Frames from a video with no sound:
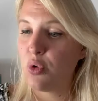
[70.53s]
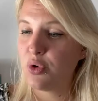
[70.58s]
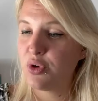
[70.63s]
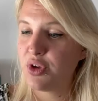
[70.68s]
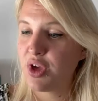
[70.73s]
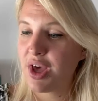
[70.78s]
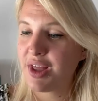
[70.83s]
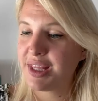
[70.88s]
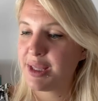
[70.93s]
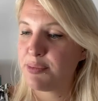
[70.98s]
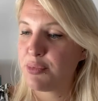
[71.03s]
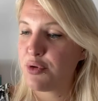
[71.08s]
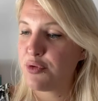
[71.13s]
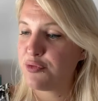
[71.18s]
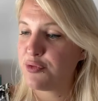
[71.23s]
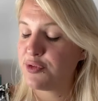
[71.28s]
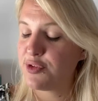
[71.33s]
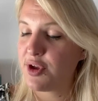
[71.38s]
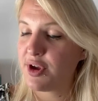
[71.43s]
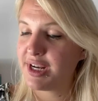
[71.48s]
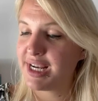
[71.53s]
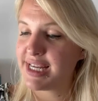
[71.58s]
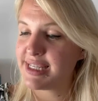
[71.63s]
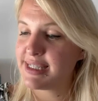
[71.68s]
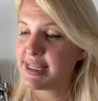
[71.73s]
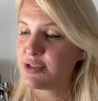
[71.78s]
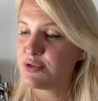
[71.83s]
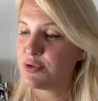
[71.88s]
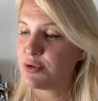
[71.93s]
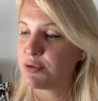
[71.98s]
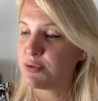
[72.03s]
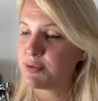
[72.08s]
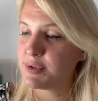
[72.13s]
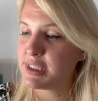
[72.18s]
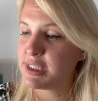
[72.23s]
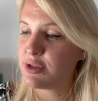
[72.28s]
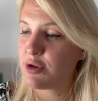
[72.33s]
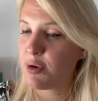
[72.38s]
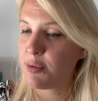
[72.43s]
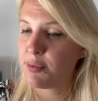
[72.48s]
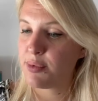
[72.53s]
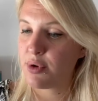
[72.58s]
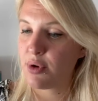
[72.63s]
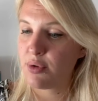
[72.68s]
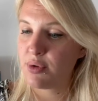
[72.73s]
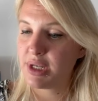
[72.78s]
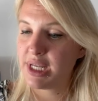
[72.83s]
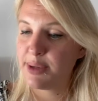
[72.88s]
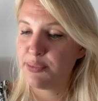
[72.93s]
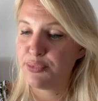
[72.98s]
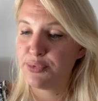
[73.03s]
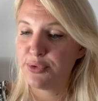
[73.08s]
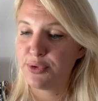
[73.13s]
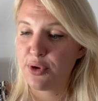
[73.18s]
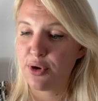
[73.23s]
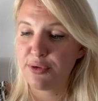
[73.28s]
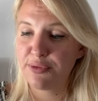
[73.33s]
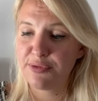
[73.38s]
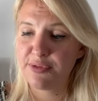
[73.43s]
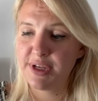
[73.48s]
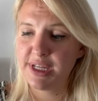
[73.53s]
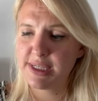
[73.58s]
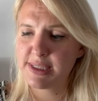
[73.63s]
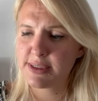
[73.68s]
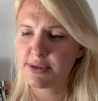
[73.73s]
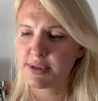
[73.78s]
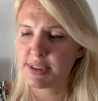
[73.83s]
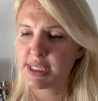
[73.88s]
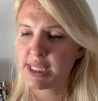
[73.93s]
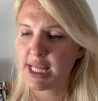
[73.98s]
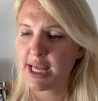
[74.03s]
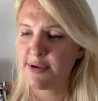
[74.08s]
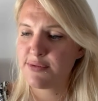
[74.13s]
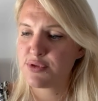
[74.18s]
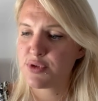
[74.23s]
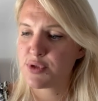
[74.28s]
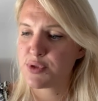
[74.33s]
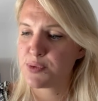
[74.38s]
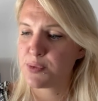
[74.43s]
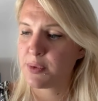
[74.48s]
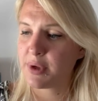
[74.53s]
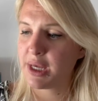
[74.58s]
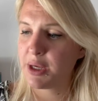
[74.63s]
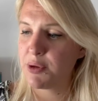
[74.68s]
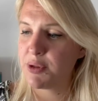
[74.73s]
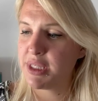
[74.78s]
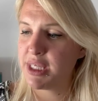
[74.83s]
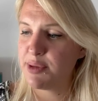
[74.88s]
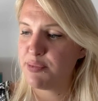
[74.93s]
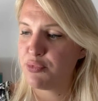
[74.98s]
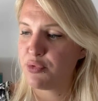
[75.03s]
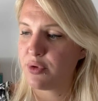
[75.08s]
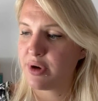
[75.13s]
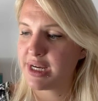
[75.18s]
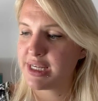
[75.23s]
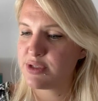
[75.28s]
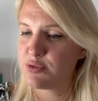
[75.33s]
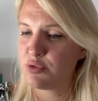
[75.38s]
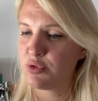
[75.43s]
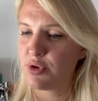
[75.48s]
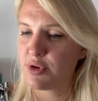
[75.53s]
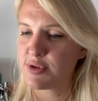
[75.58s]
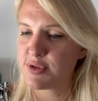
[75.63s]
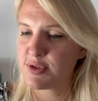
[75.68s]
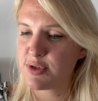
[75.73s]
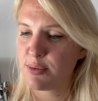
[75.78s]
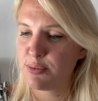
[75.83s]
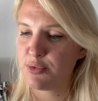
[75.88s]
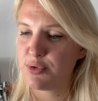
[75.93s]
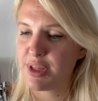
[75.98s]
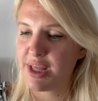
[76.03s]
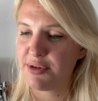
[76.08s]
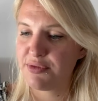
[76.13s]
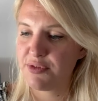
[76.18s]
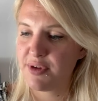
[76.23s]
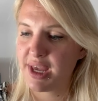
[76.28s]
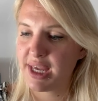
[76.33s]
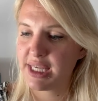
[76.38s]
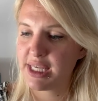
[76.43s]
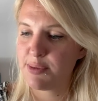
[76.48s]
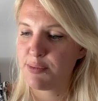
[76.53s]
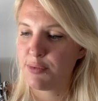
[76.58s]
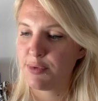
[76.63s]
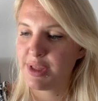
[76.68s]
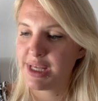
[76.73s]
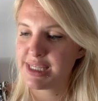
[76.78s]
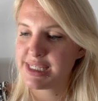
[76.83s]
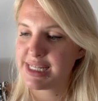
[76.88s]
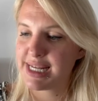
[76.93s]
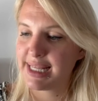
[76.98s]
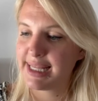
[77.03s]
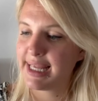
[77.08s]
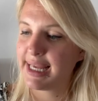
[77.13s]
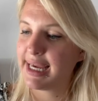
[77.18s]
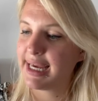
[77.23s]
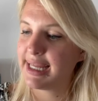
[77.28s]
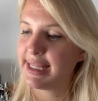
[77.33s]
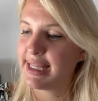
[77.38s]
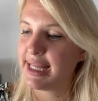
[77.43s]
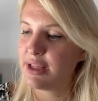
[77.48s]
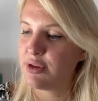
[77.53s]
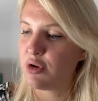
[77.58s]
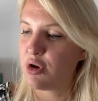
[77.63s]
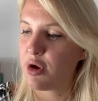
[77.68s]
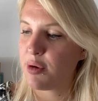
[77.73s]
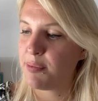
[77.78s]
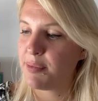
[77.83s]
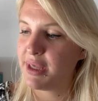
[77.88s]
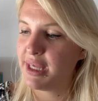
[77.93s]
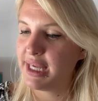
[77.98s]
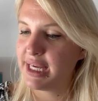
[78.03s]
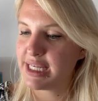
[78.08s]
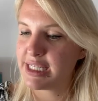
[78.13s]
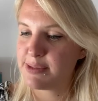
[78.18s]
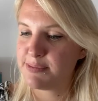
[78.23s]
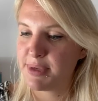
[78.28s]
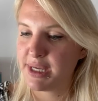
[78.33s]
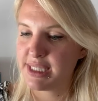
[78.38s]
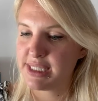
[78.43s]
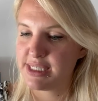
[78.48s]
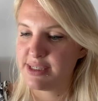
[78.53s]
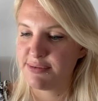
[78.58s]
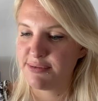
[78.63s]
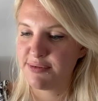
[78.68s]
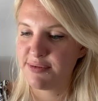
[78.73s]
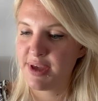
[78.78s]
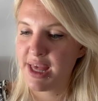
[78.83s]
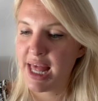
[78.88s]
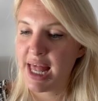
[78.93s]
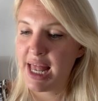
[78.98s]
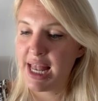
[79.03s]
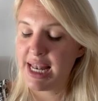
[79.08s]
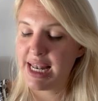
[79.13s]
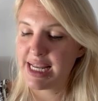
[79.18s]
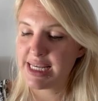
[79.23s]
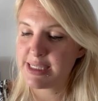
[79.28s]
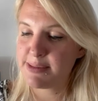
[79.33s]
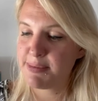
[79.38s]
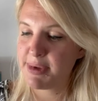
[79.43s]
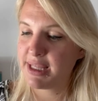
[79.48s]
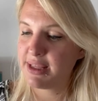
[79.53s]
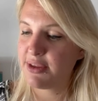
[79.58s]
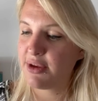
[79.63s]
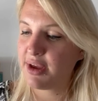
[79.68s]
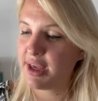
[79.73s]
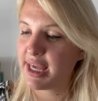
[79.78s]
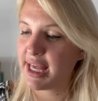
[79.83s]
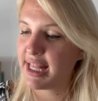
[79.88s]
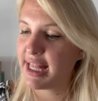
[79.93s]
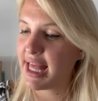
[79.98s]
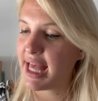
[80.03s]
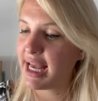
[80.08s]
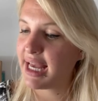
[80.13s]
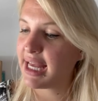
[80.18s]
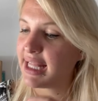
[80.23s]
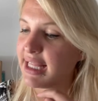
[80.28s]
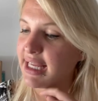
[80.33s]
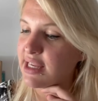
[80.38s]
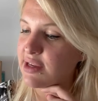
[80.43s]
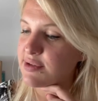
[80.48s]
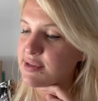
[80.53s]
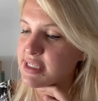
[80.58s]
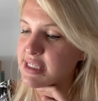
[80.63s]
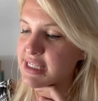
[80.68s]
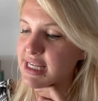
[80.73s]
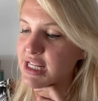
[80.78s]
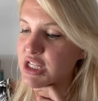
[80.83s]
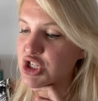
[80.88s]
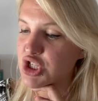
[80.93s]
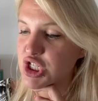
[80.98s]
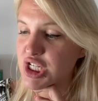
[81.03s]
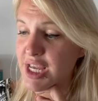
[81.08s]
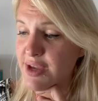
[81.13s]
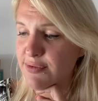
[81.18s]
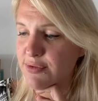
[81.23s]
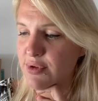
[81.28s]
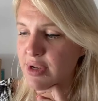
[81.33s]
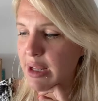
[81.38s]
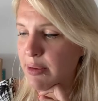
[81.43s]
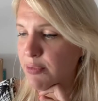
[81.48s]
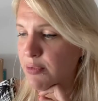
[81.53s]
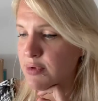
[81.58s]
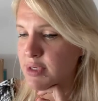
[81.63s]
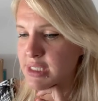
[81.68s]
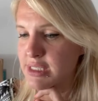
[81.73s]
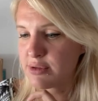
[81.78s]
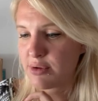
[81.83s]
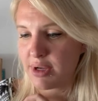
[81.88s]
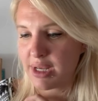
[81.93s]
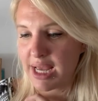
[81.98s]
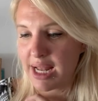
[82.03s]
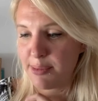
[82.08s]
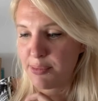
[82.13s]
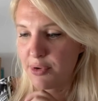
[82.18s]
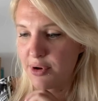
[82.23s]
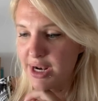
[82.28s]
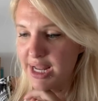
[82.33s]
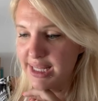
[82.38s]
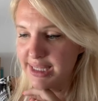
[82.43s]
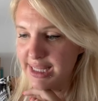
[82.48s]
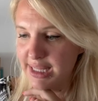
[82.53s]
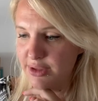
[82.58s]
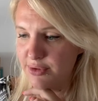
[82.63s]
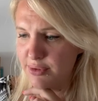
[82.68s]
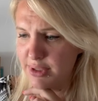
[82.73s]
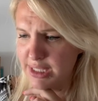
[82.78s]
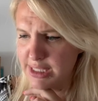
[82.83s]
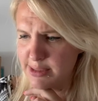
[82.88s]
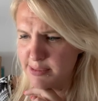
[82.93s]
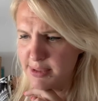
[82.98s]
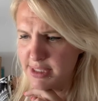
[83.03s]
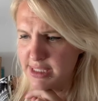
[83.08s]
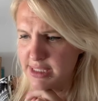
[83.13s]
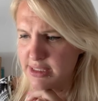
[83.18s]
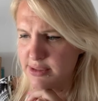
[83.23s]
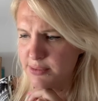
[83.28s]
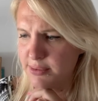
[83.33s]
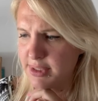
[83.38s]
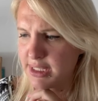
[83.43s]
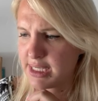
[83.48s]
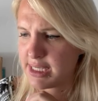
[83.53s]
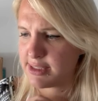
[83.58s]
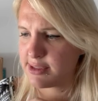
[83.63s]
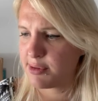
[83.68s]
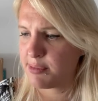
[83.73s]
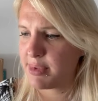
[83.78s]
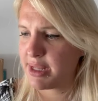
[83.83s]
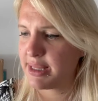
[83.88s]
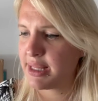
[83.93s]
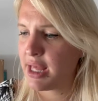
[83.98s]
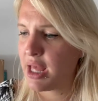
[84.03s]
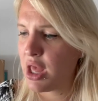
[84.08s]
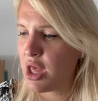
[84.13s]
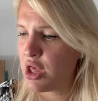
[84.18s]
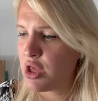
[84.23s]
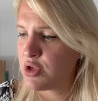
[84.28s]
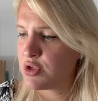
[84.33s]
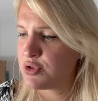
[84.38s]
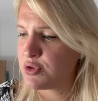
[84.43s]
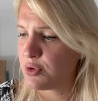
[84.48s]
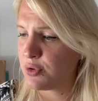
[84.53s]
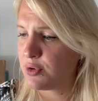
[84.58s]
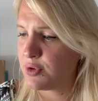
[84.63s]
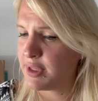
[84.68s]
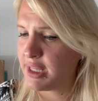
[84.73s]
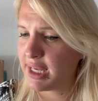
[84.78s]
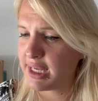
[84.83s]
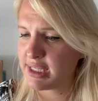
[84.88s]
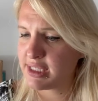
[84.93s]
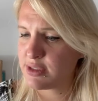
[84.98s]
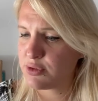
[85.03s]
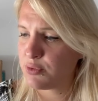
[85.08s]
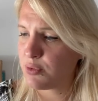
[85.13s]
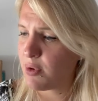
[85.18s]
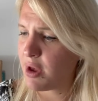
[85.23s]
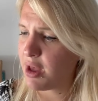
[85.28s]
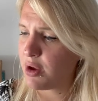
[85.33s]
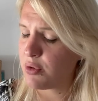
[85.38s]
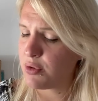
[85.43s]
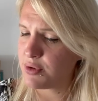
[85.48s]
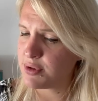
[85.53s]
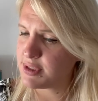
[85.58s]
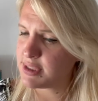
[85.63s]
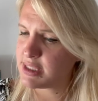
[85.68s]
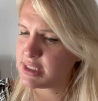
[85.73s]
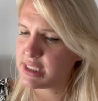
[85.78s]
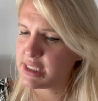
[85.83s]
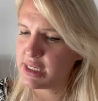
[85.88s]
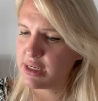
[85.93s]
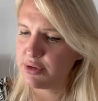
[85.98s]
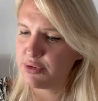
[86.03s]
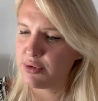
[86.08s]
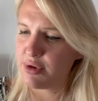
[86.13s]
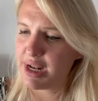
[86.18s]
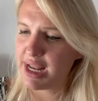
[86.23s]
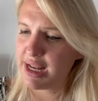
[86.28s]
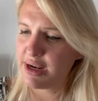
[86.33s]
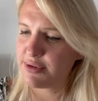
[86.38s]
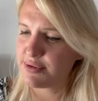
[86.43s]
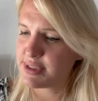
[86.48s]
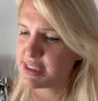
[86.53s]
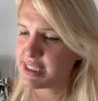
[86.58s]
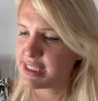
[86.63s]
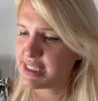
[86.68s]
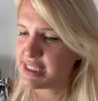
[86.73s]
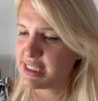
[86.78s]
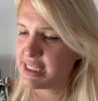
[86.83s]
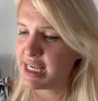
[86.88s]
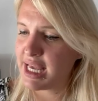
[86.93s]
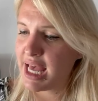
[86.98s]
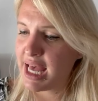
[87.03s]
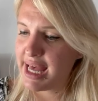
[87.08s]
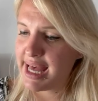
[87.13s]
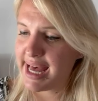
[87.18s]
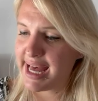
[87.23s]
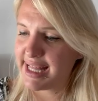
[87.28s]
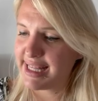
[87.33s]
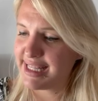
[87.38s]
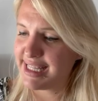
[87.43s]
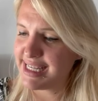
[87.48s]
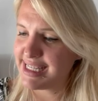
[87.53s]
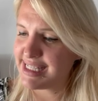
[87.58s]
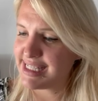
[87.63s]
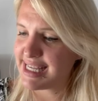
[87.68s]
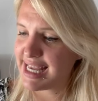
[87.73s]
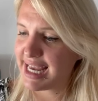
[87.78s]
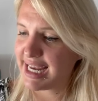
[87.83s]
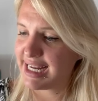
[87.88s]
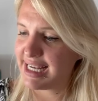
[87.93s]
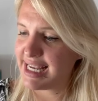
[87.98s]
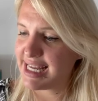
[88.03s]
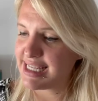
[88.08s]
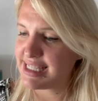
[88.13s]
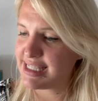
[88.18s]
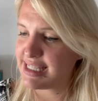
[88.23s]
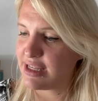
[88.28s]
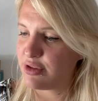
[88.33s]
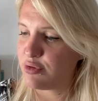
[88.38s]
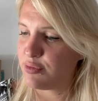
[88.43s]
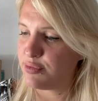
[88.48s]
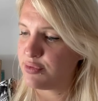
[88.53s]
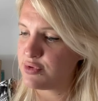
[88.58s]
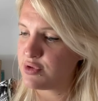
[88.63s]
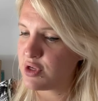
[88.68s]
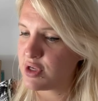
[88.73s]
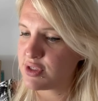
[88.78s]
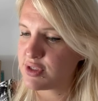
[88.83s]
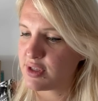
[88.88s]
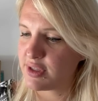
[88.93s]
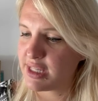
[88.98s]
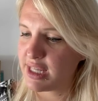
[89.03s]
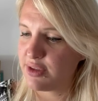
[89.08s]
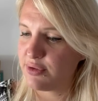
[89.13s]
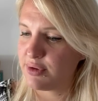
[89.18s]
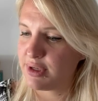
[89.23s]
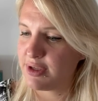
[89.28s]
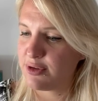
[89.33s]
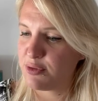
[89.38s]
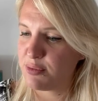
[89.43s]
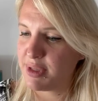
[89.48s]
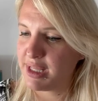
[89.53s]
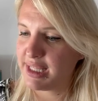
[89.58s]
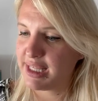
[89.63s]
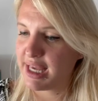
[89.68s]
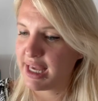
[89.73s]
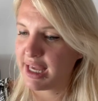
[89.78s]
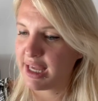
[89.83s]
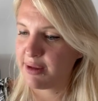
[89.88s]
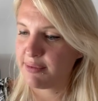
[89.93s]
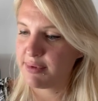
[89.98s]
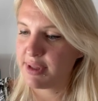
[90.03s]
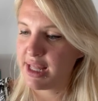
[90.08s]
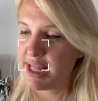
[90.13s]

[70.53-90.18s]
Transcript: Au cœur des profondeurs glacées du continent blanc, les plus grands flics scandinaves se sont réunis pour résoudre ensemble une affaire qui menace l'intégrité de leurs pays respectifs. L'inspecteur Kanak Adriansen, chef de la police locale, prend la tête de l'expédition qui les emmène sur le territoire hostile de l'Inlandsie, un désert glacé de plusieurs centaines de kilomètres carrés.